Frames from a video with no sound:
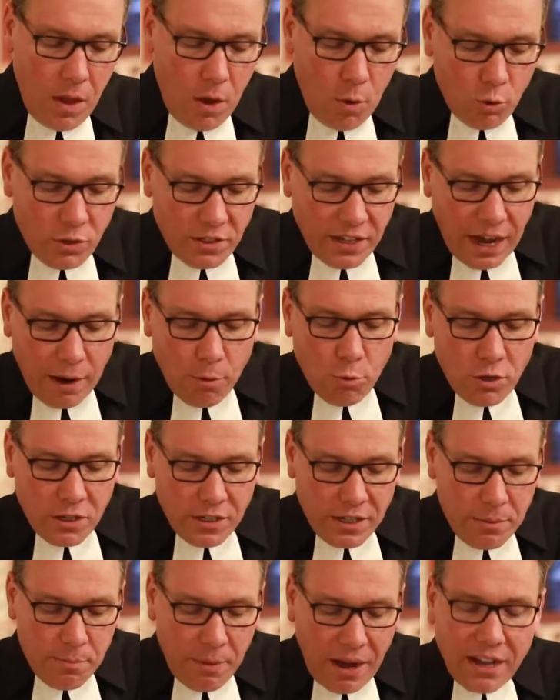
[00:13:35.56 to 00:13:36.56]
Und taugen
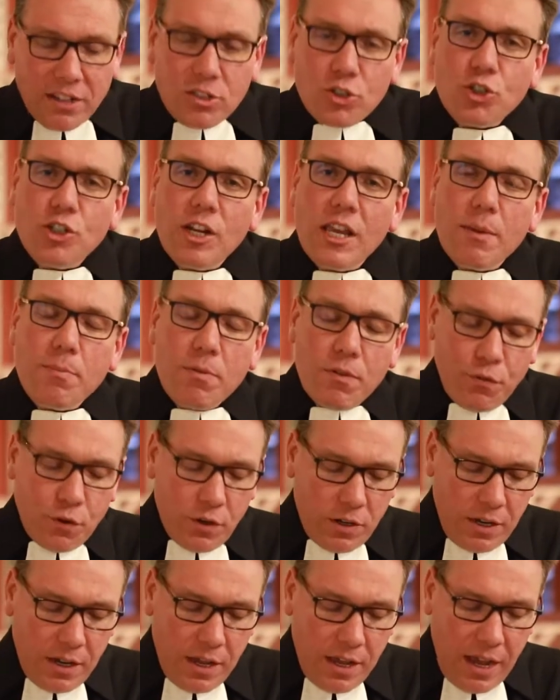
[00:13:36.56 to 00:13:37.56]
die Maßstäbe
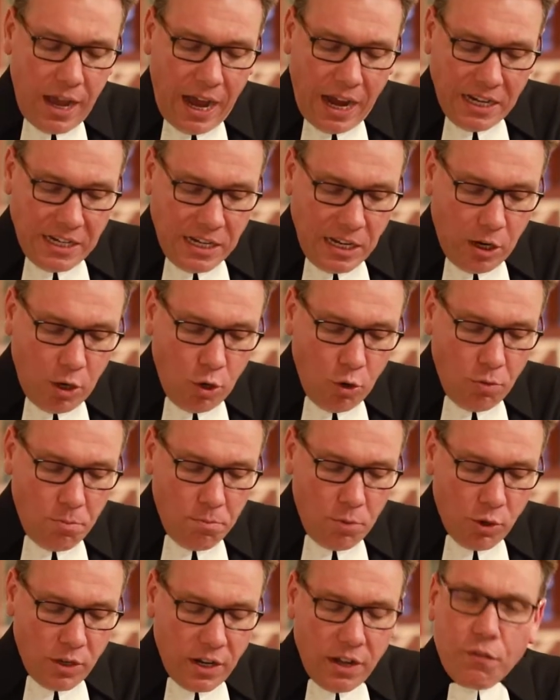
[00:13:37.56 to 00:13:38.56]
von Heidi
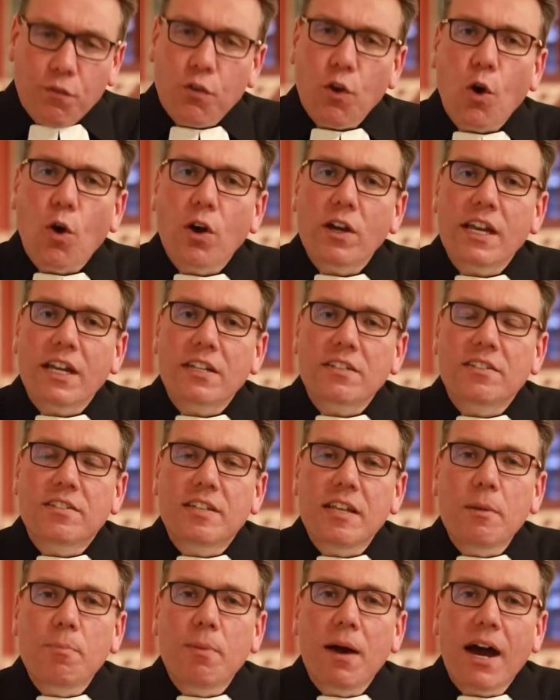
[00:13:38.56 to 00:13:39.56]
Klum oder Florian
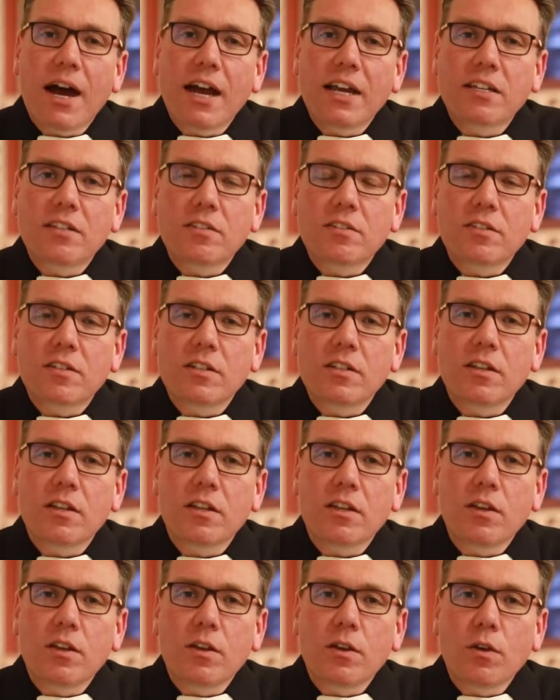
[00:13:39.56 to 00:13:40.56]
Silbereisen
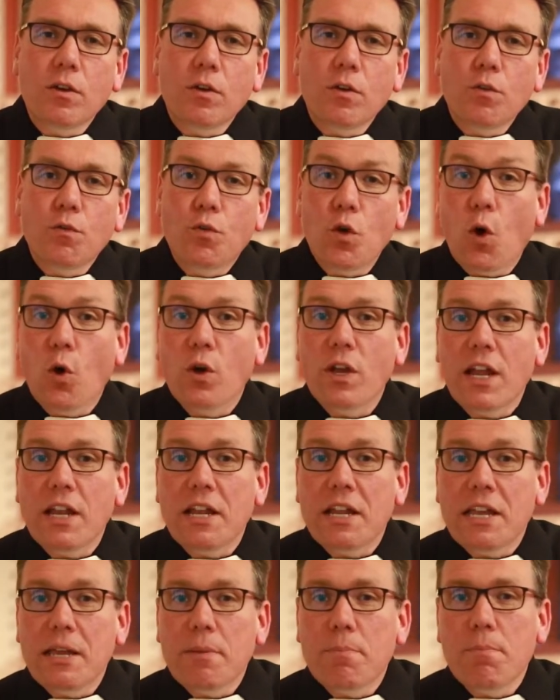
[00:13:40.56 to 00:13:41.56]
für euer
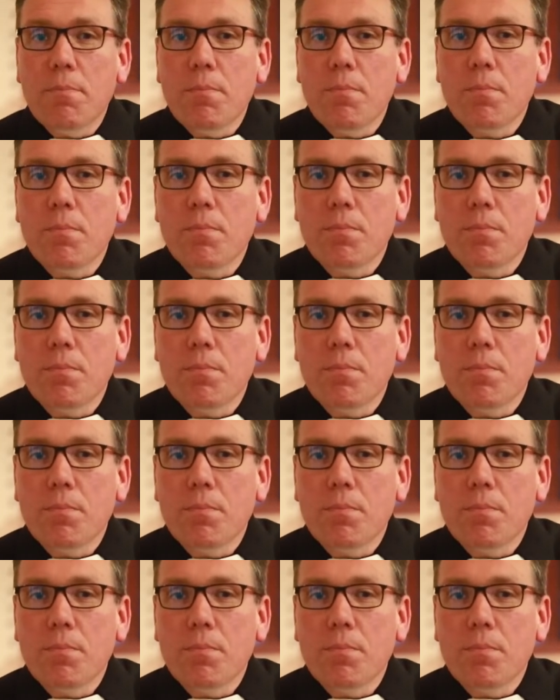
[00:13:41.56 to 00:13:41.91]
Leben?